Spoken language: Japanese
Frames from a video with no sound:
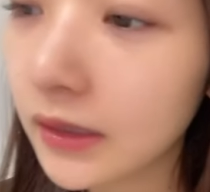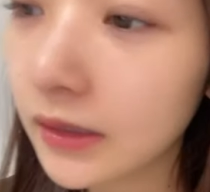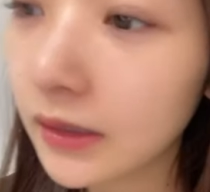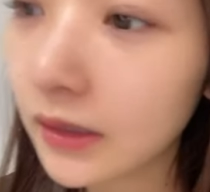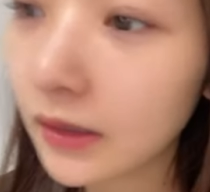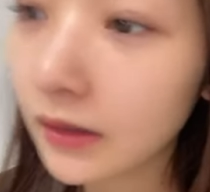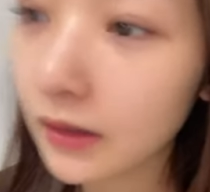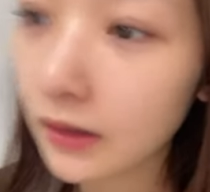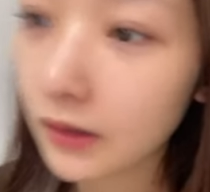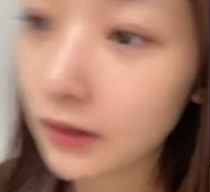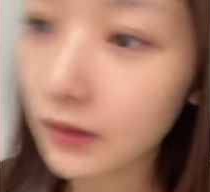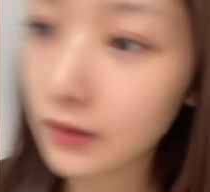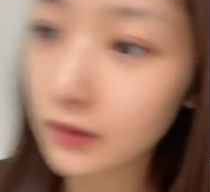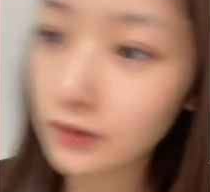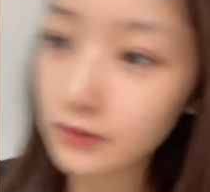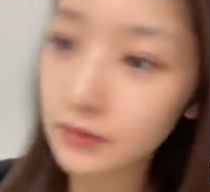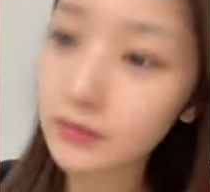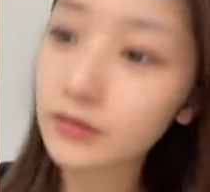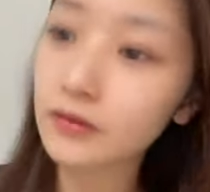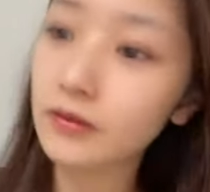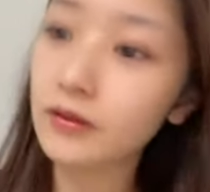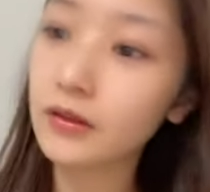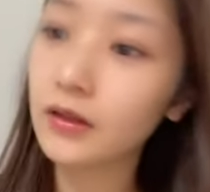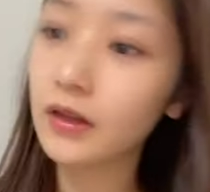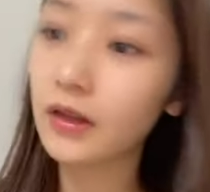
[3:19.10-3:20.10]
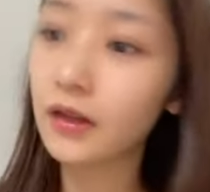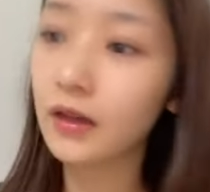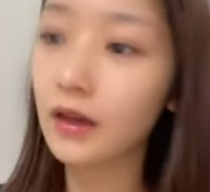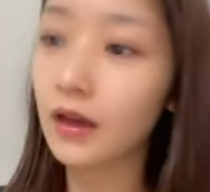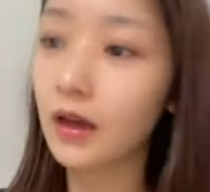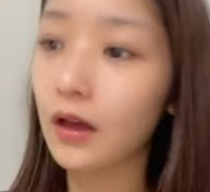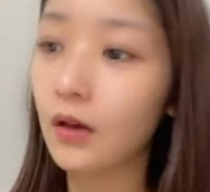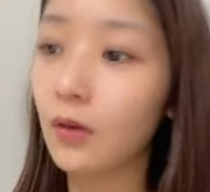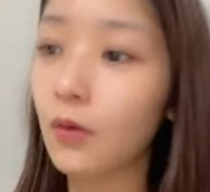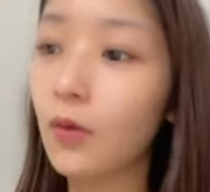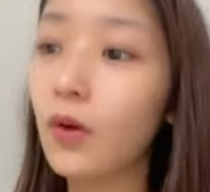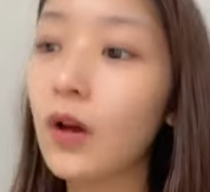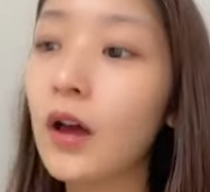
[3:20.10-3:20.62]
だからそのなん
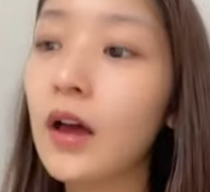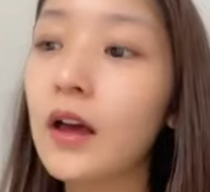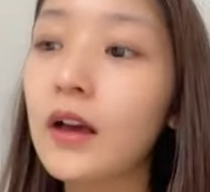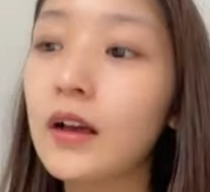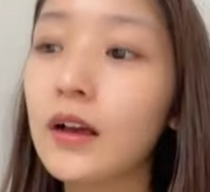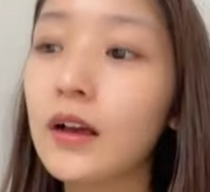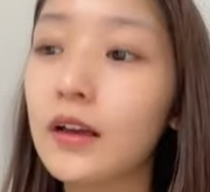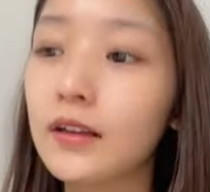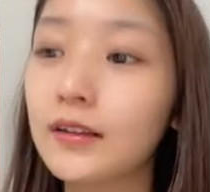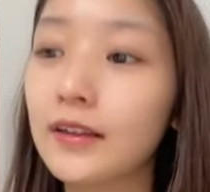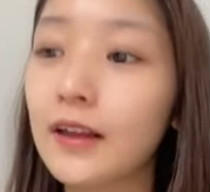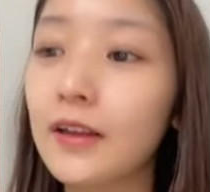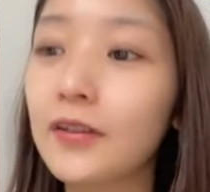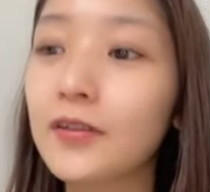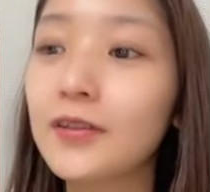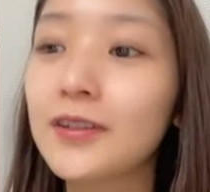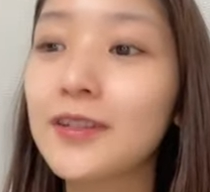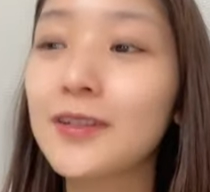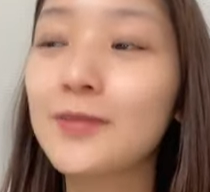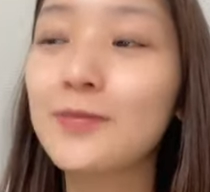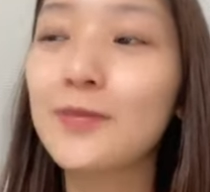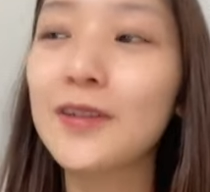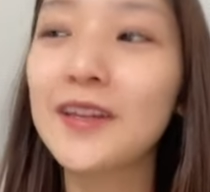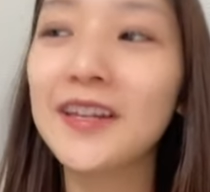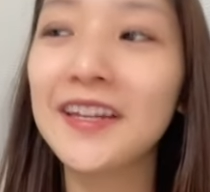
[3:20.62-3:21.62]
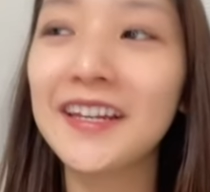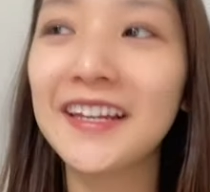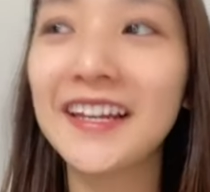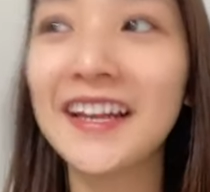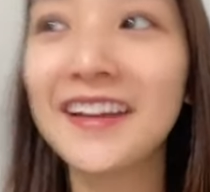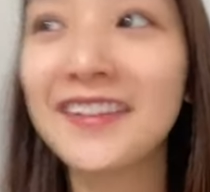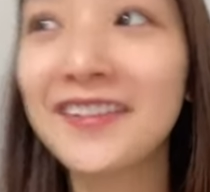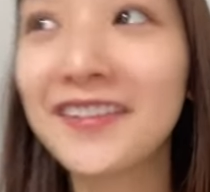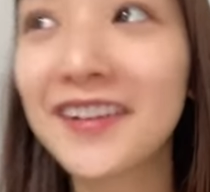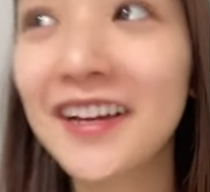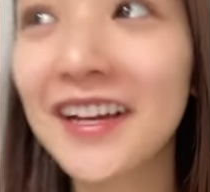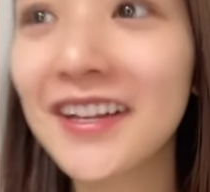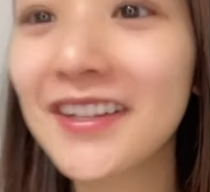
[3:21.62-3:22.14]
かご飯が楽しみにな
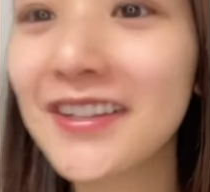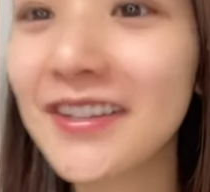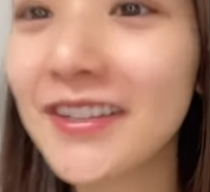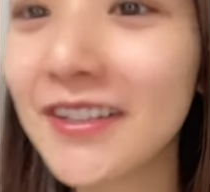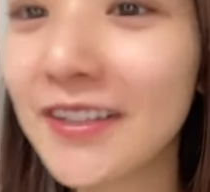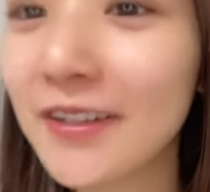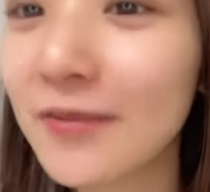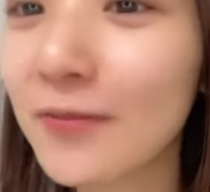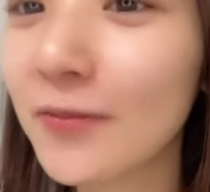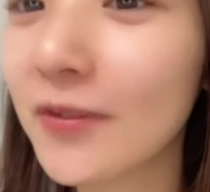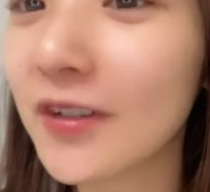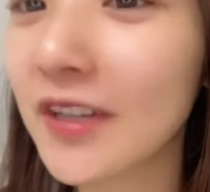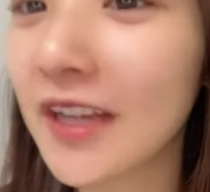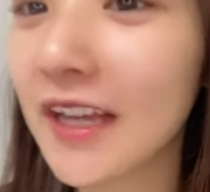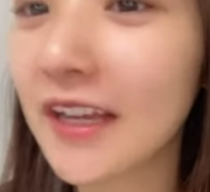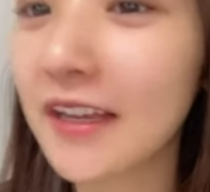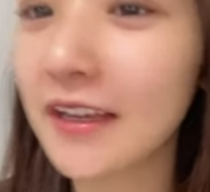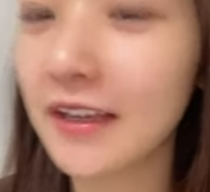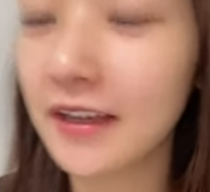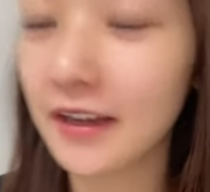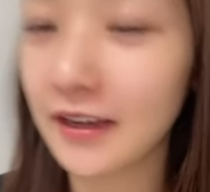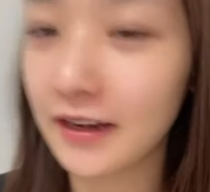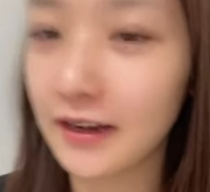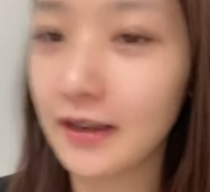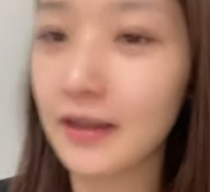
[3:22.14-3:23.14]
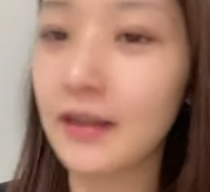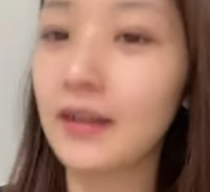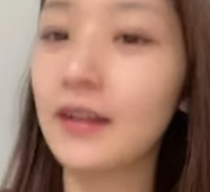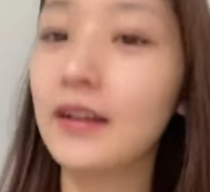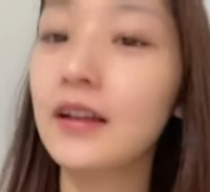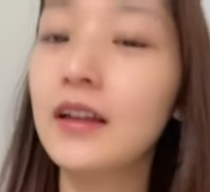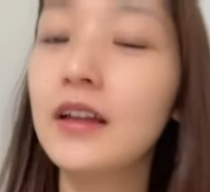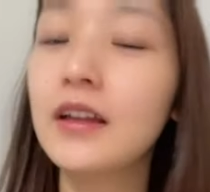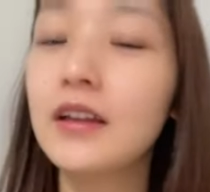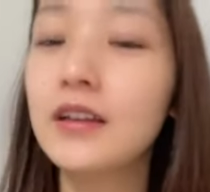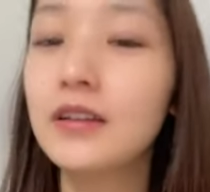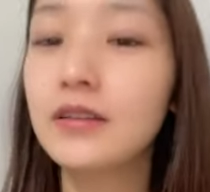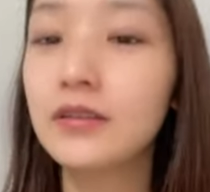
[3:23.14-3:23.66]
る感じでもないから
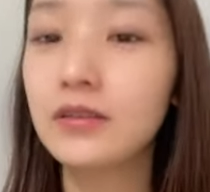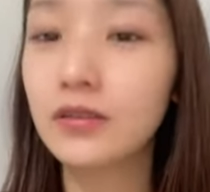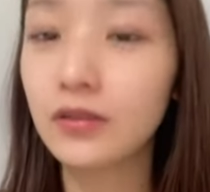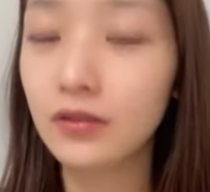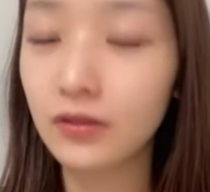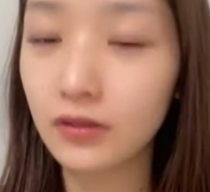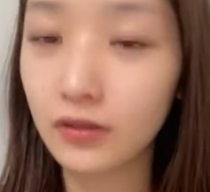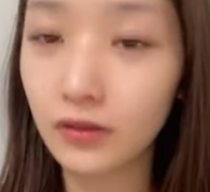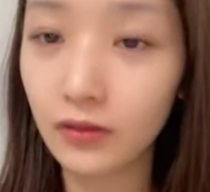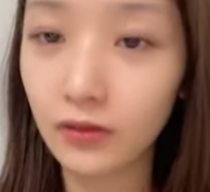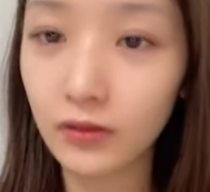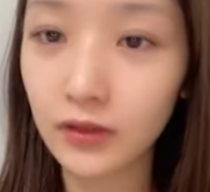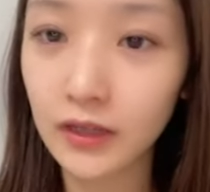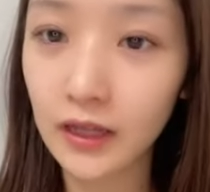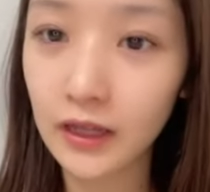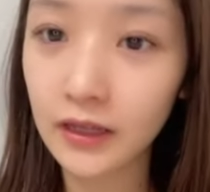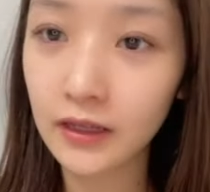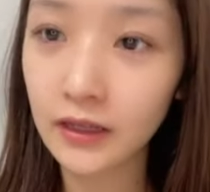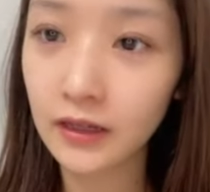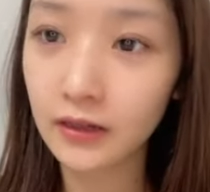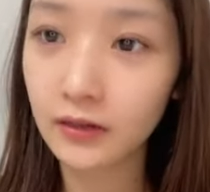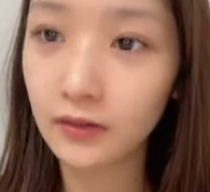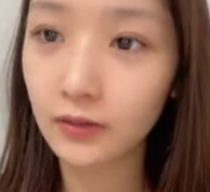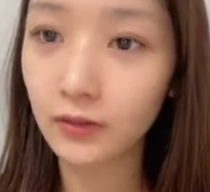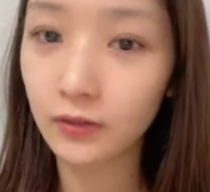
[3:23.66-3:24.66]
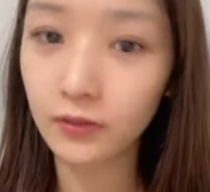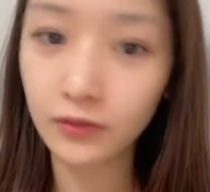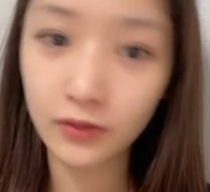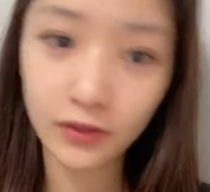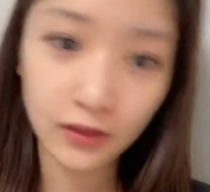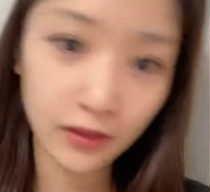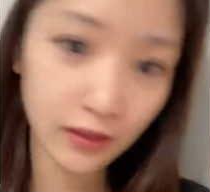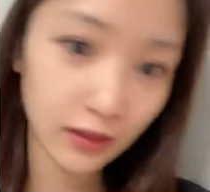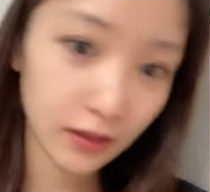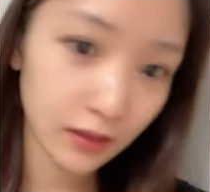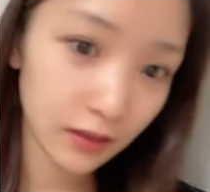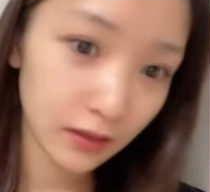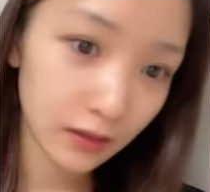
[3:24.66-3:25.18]
ちょっとダイエット本
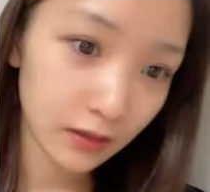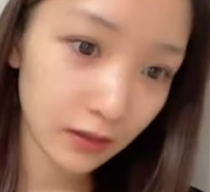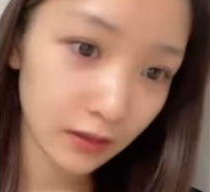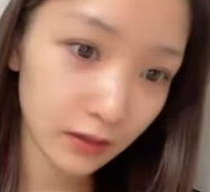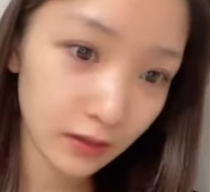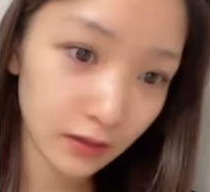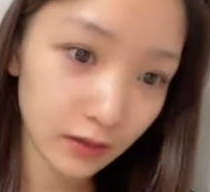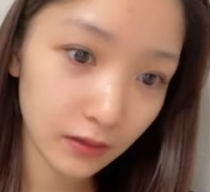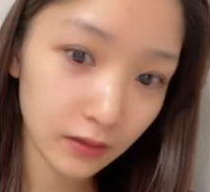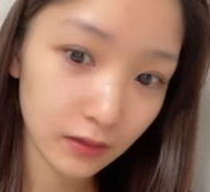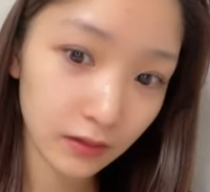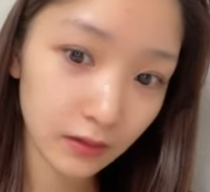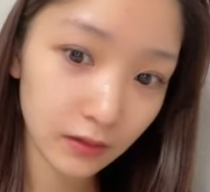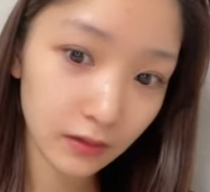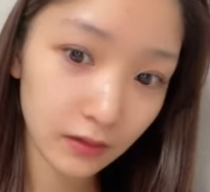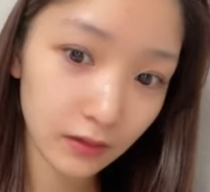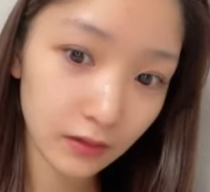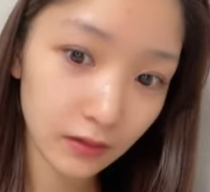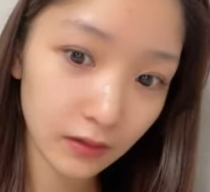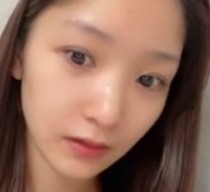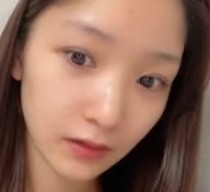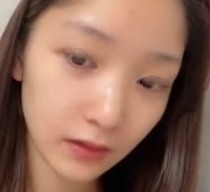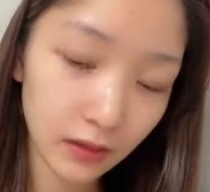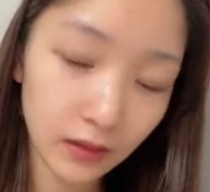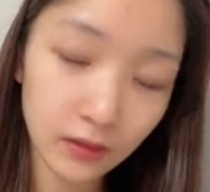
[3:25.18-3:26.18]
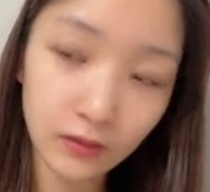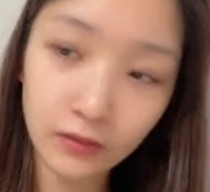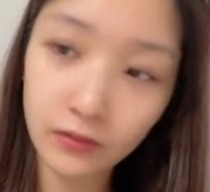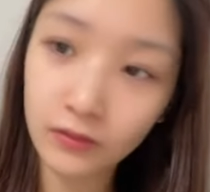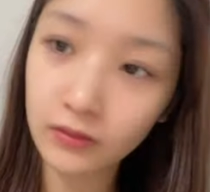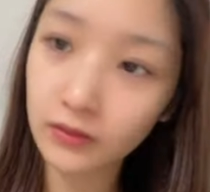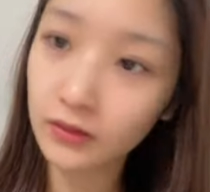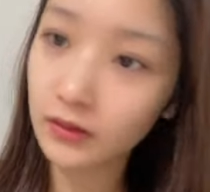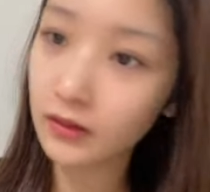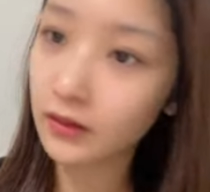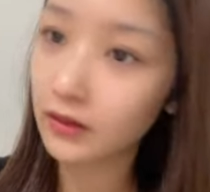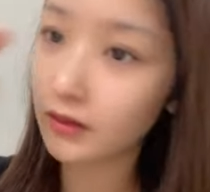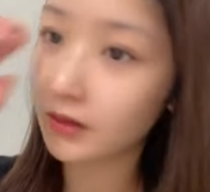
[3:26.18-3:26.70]
気でやろ
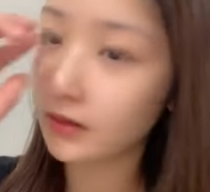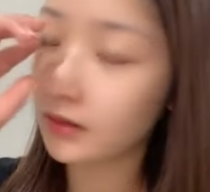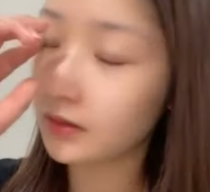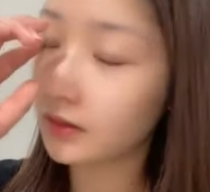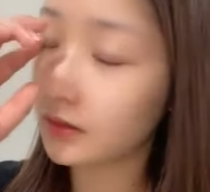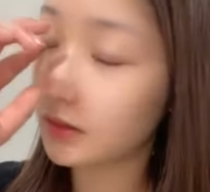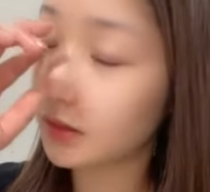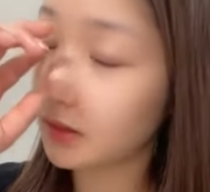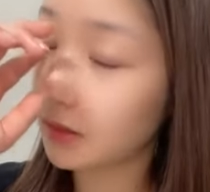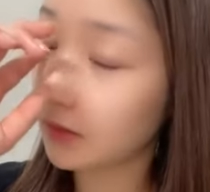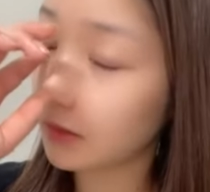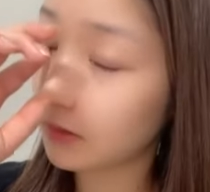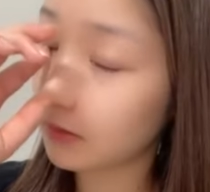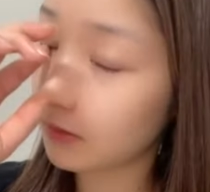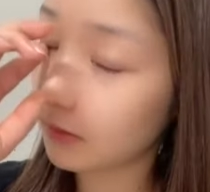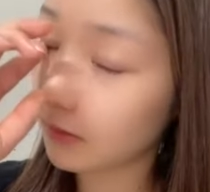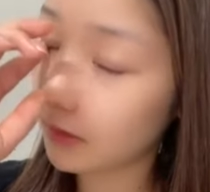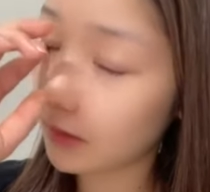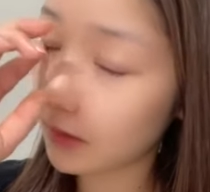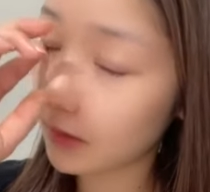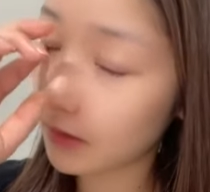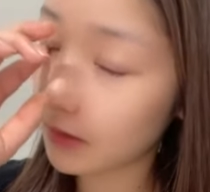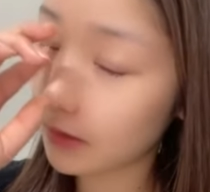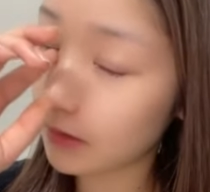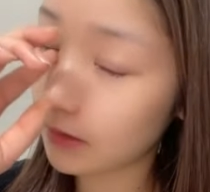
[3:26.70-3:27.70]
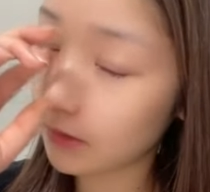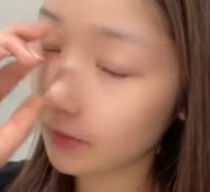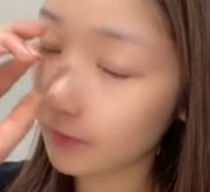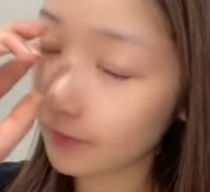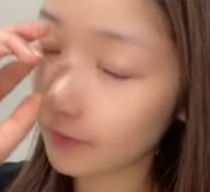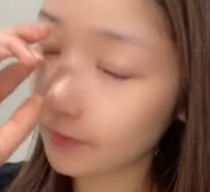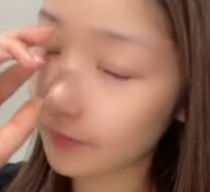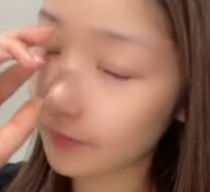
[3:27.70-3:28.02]
うって感じなので